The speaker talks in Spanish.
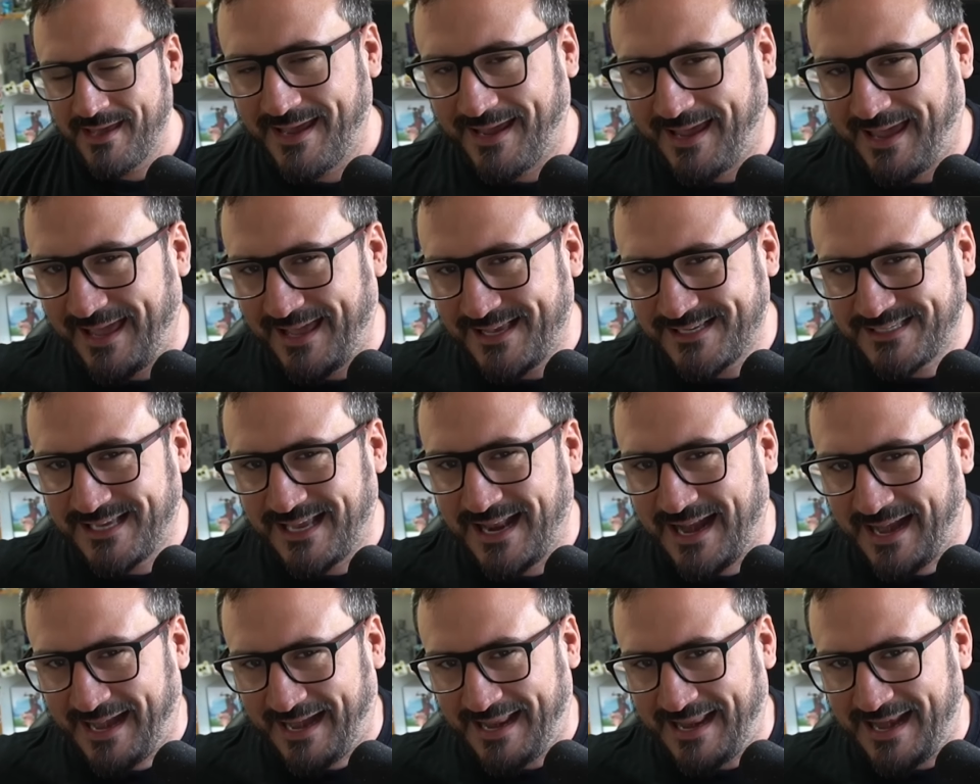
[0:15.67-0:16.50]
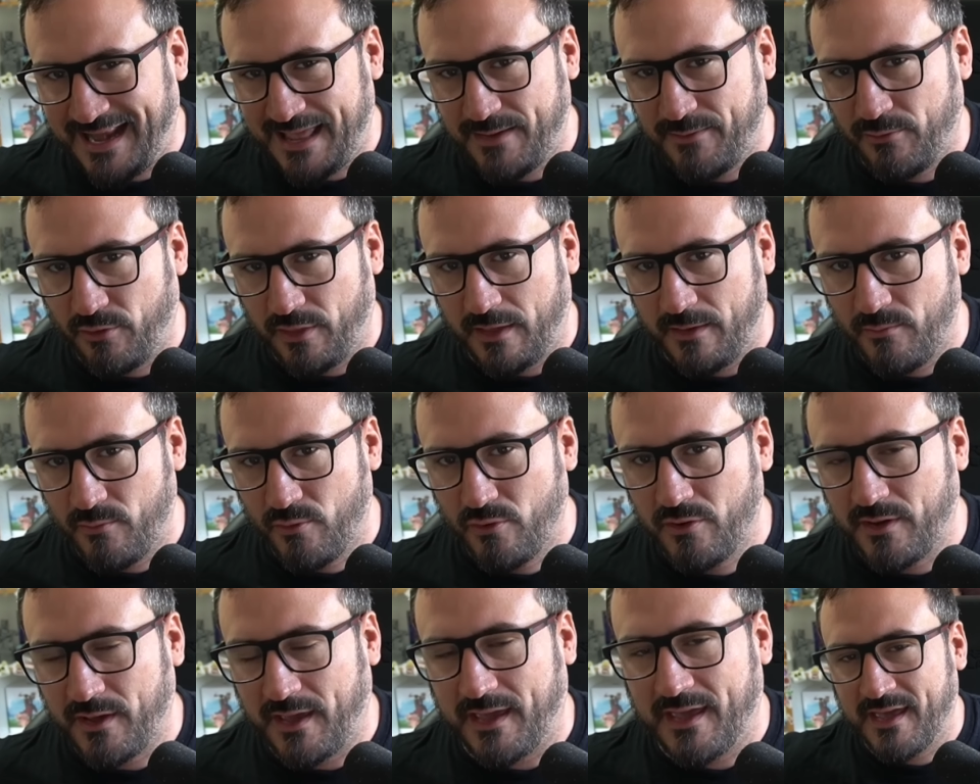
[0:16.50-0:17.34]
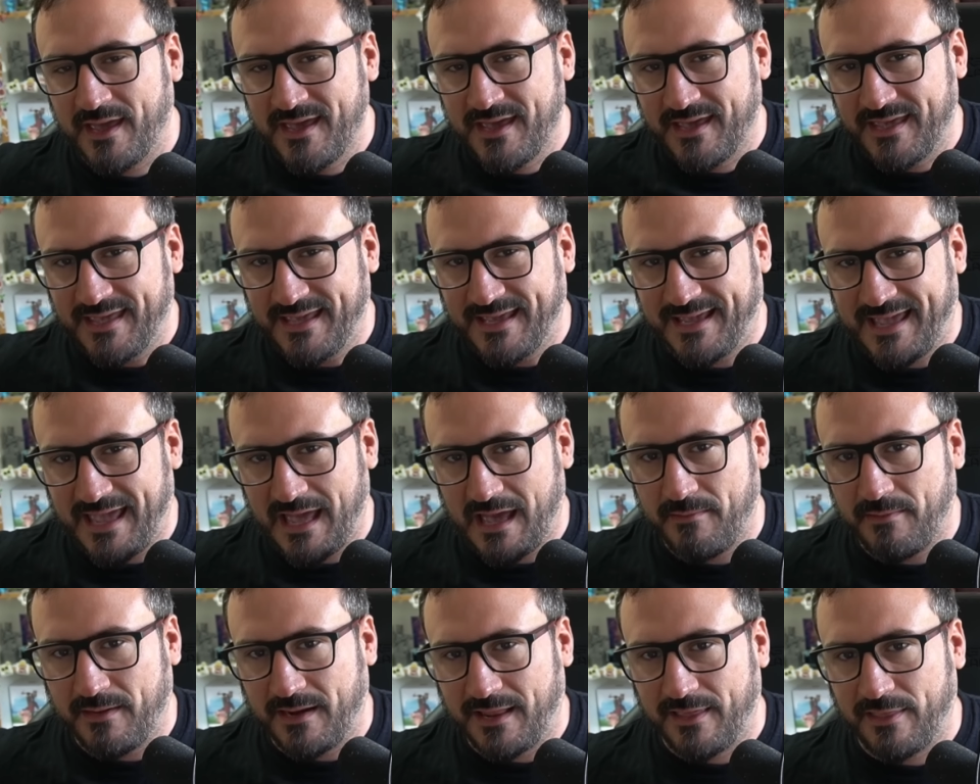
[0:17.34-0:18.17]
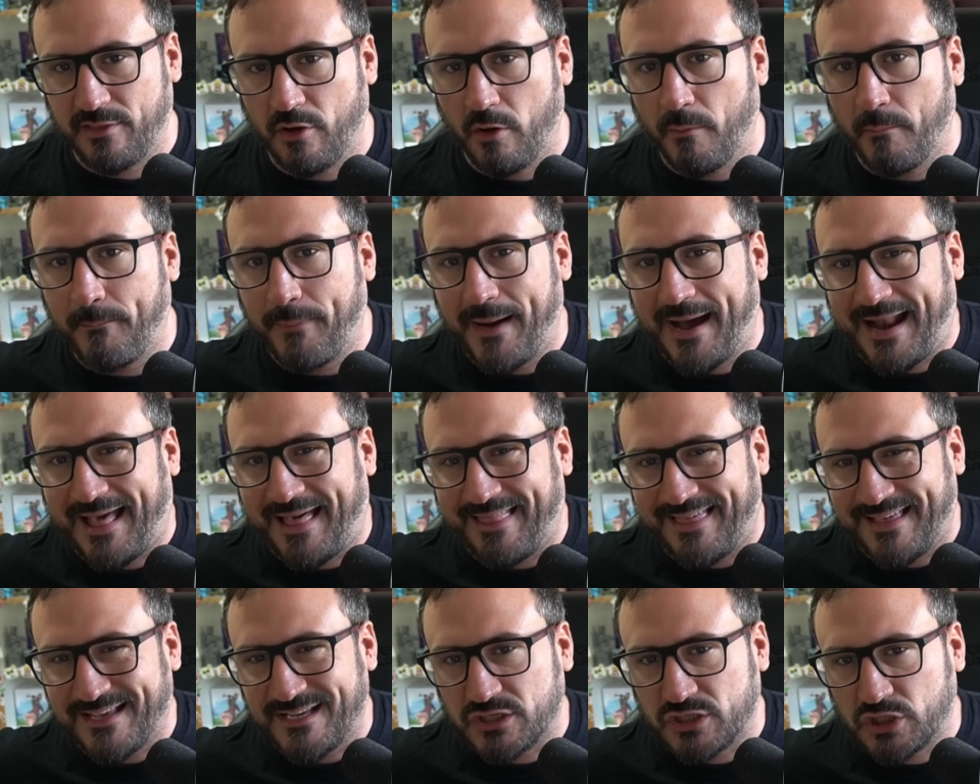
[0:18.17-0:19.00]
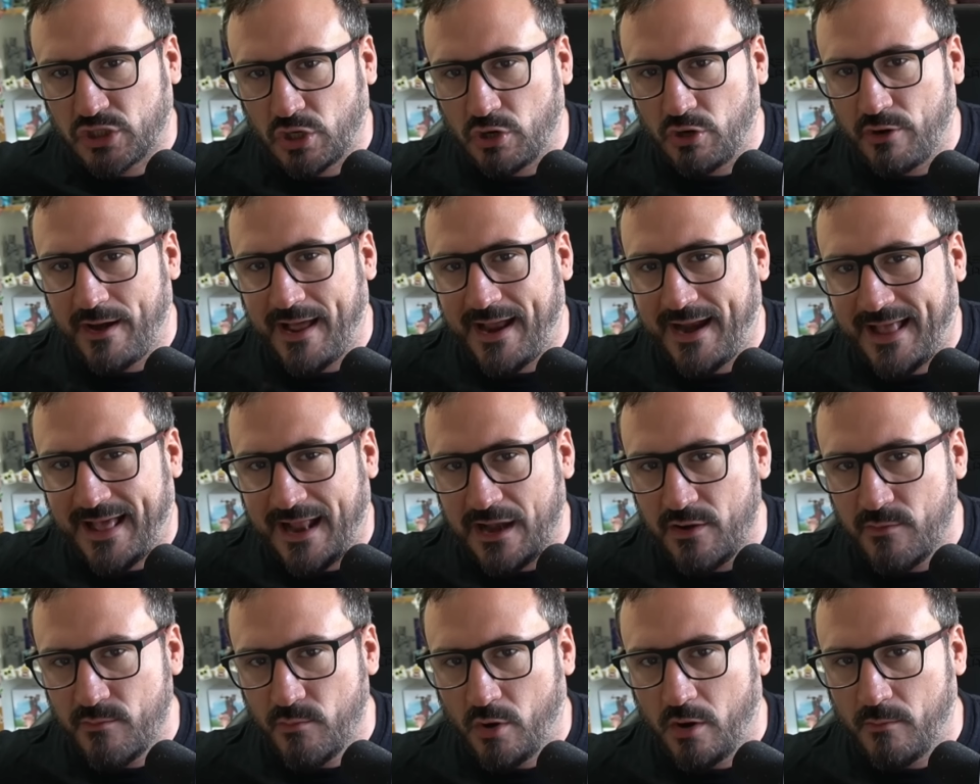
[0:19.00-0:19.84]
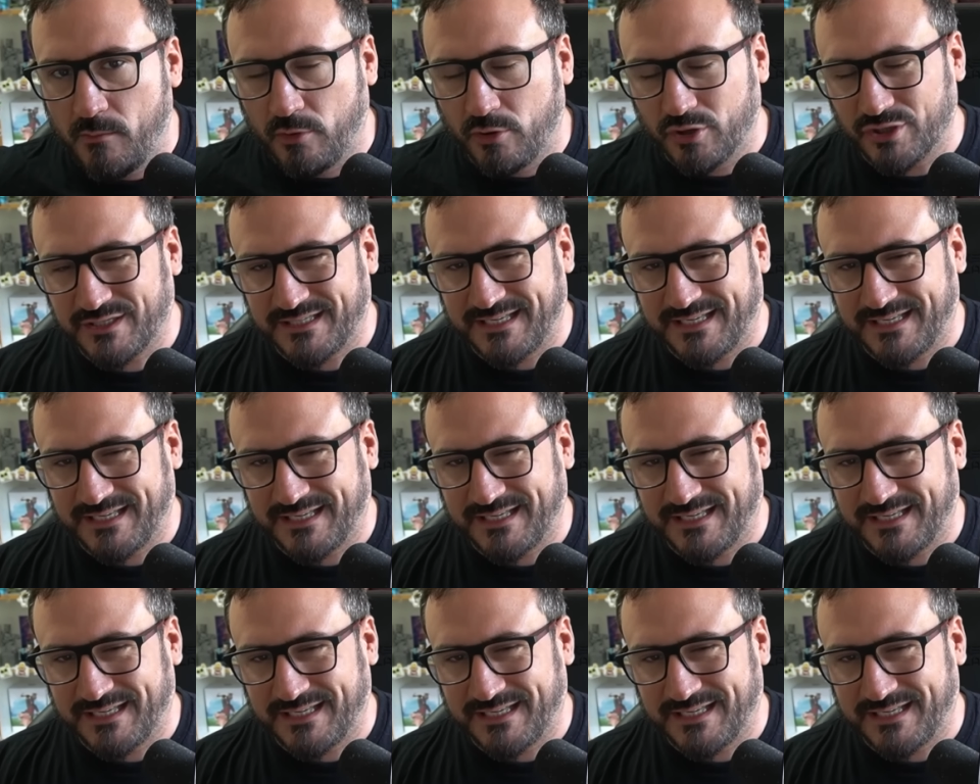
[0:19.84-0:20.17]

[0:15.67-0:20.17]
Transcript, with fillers: que es el relevo de Mugi y que ha venido para destronar al Momo.